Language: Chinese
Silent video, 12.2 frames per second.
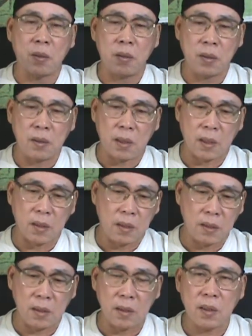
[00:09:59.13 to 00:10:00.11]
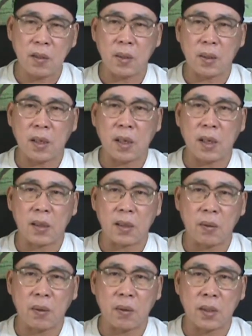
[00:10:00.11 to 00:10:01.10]
我说你想你一个月才两
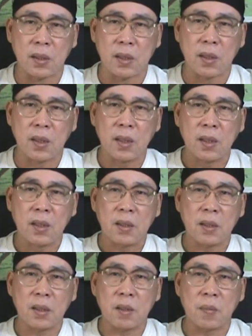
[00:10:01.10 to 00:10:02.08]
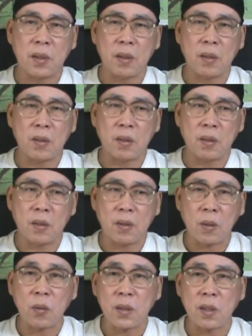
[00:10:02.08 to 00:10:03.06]
三万块钱，你怎么能够
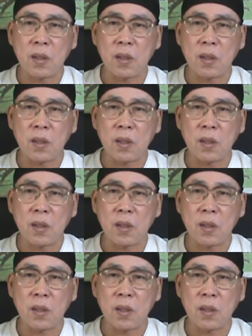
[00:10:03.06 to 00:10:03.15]
投资